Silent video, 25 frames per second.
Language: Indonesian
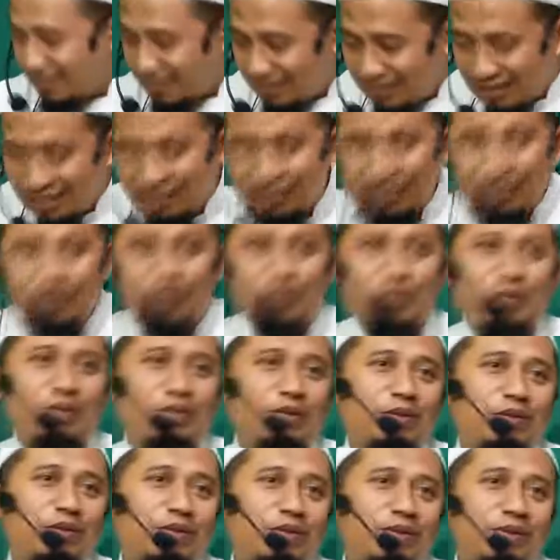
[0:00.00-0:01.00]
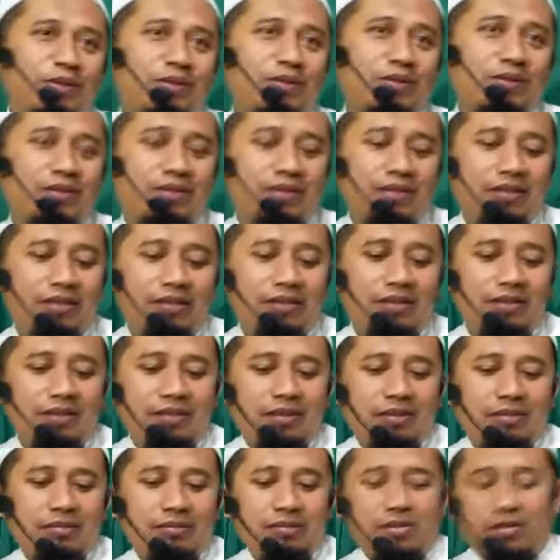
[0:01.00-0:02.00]
yang dituju
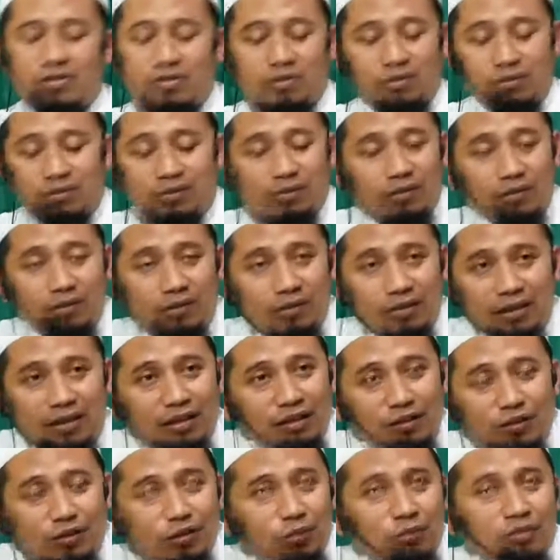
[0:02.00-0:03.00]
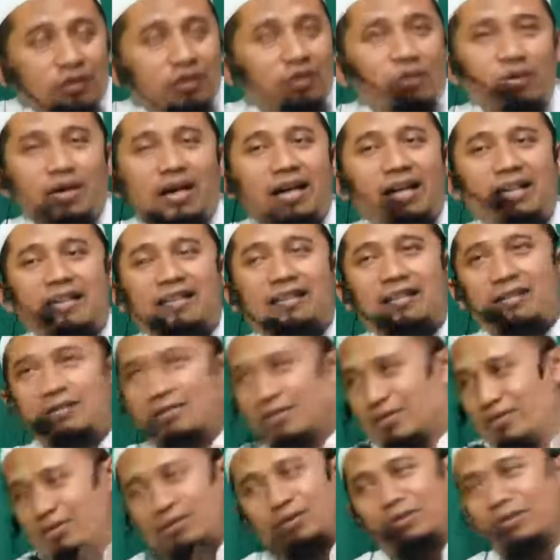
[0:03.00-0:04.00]
Masya Allah antum yang kewandan
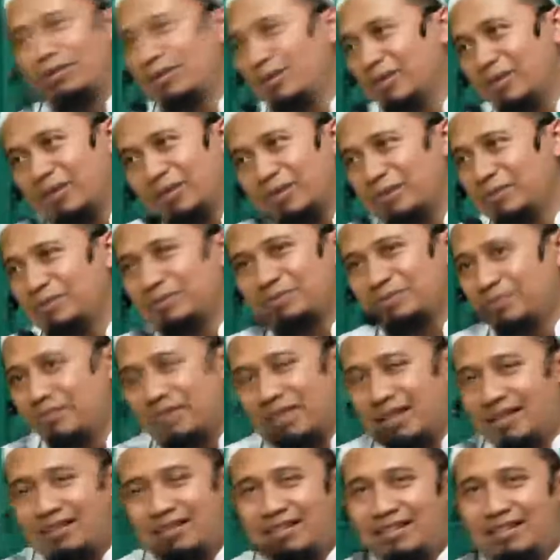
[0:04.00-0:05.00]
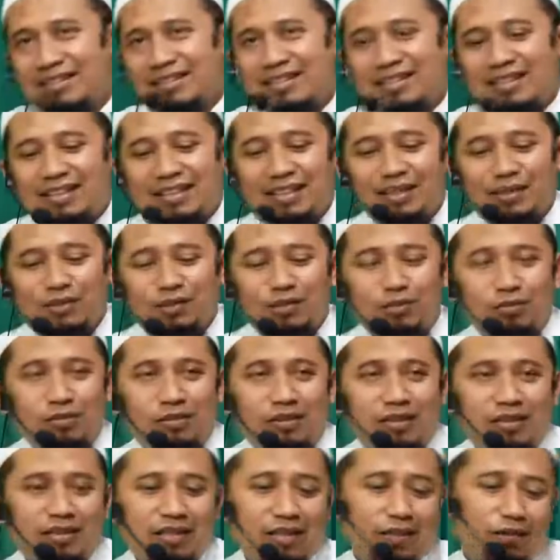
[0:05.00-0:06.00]
Masya Allah antum
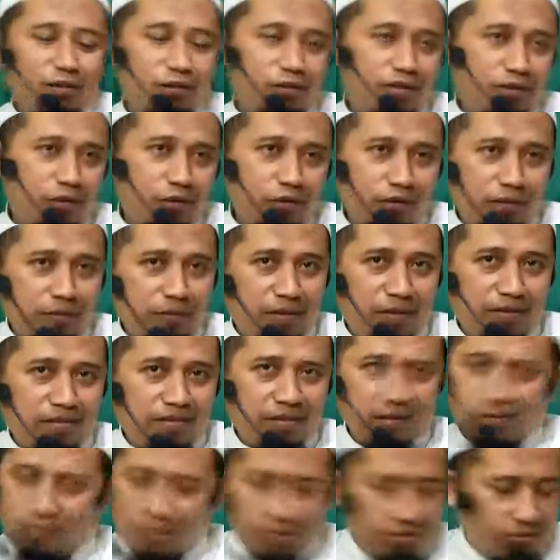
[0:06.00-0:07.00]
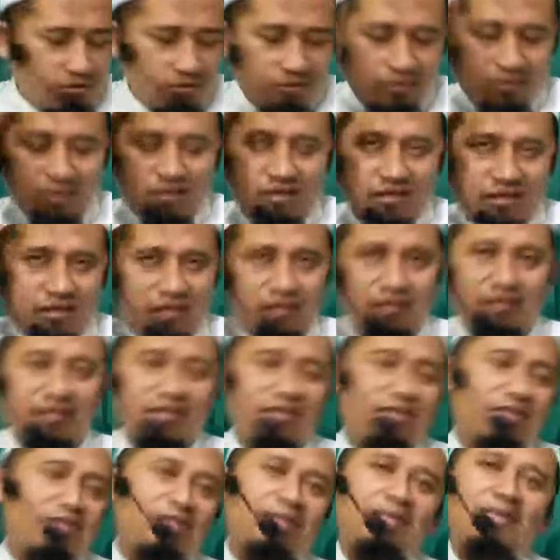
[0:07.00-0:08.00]
ini kalau jenggotnya panjang Masya Allah zen
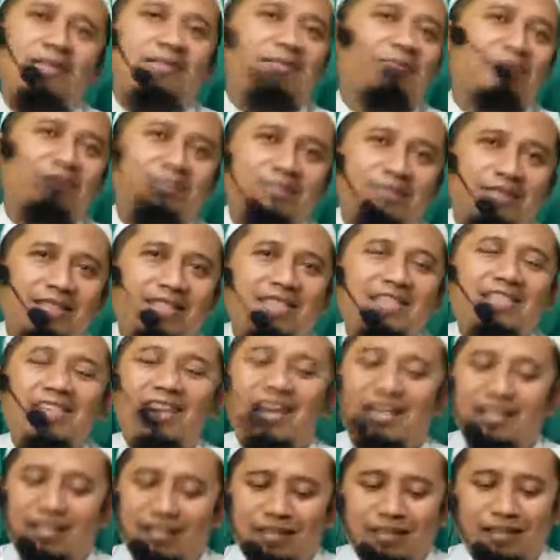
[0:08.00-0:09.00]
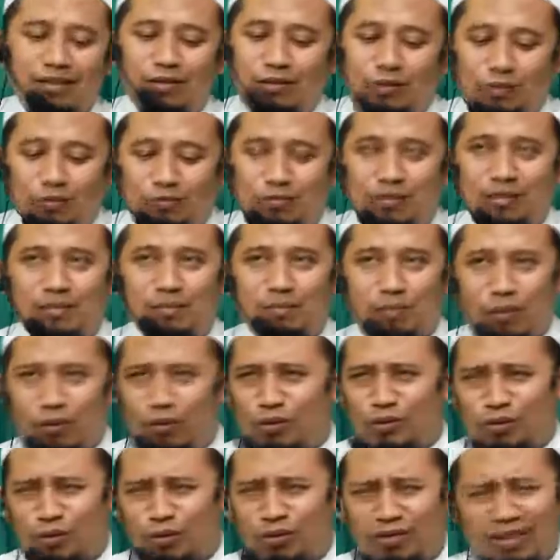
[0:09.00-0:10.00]
Insya Allah sayang antum ini
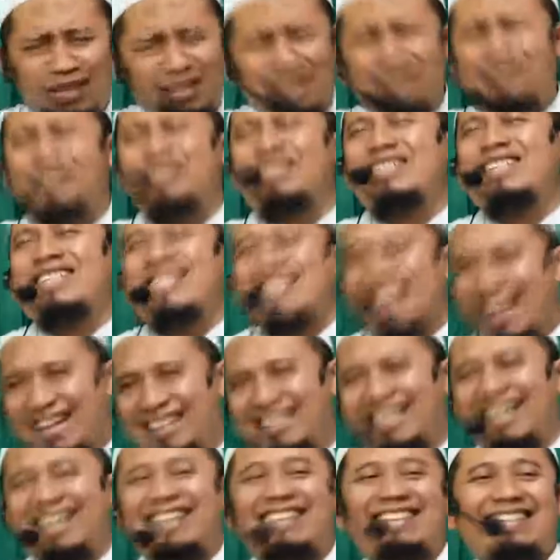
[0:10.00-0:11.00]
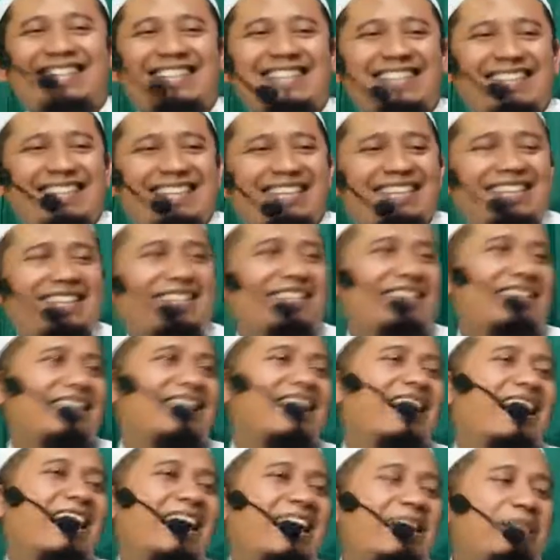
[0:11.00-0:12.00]
potong saya gitu
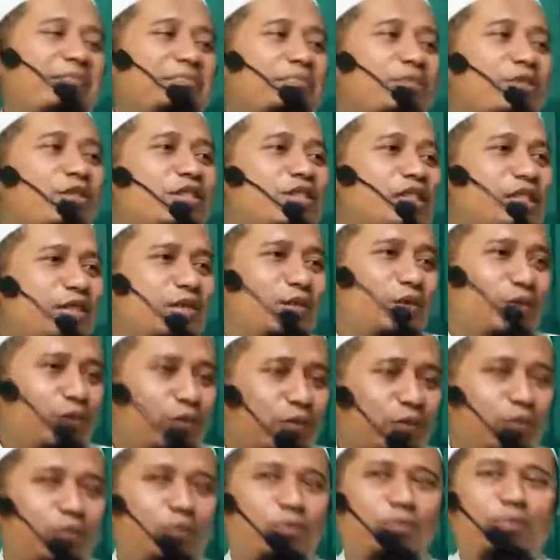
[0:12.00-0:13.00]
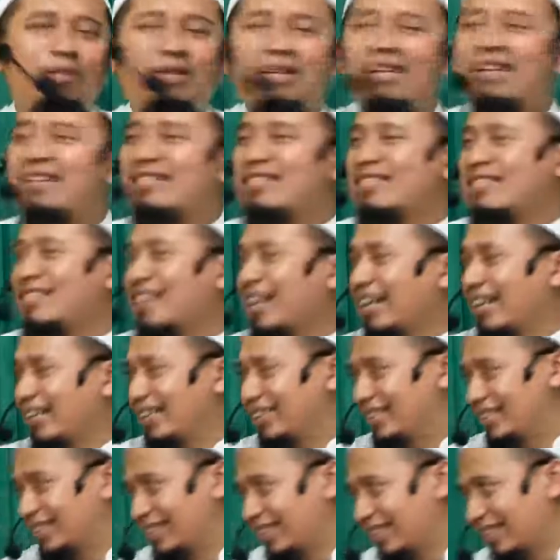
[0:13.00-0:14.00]
ya, puji dulu biar senang
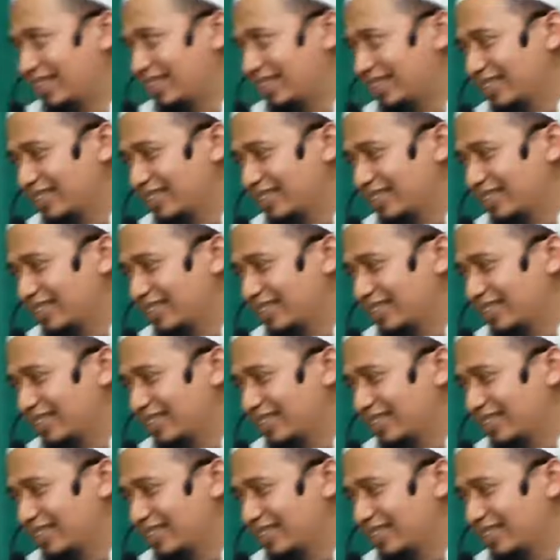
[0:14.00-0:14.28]
gitu ya